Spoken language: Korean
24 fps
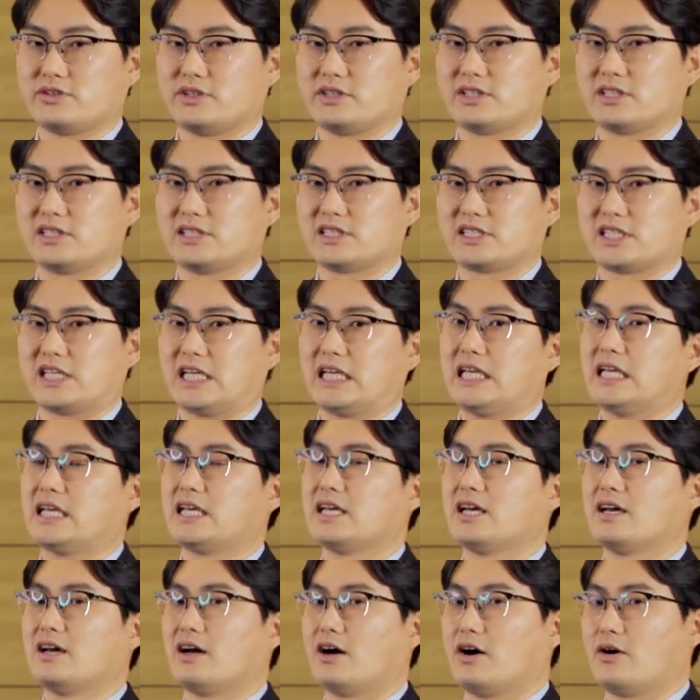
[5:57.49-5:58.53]
있는지
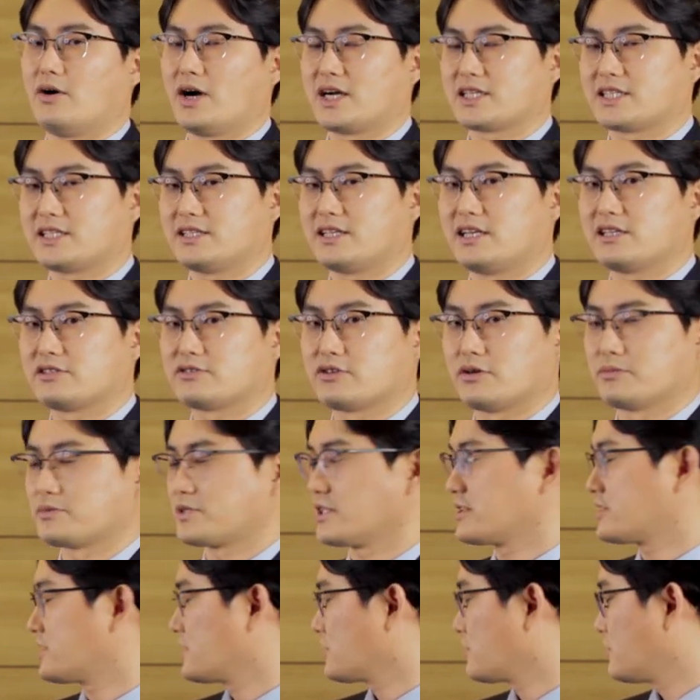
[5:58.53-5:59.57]
어, 확신할 수
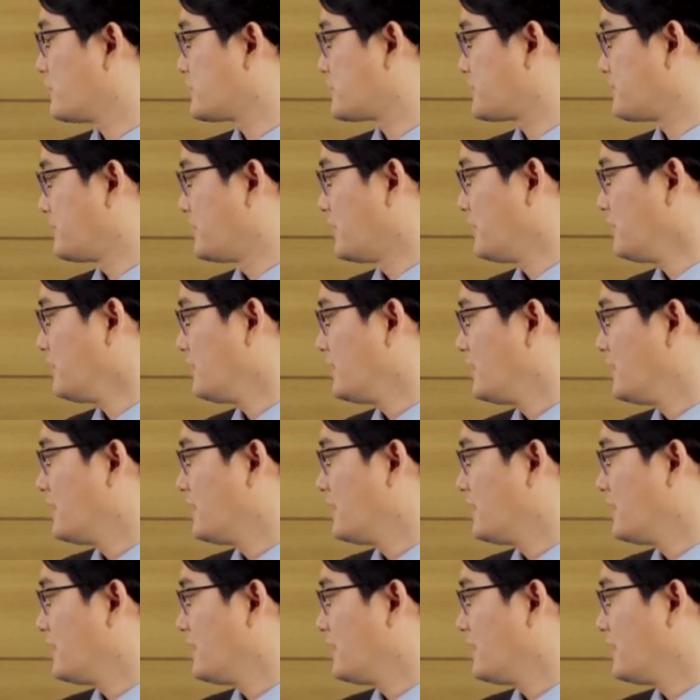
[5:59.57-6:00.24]
없었을 것이며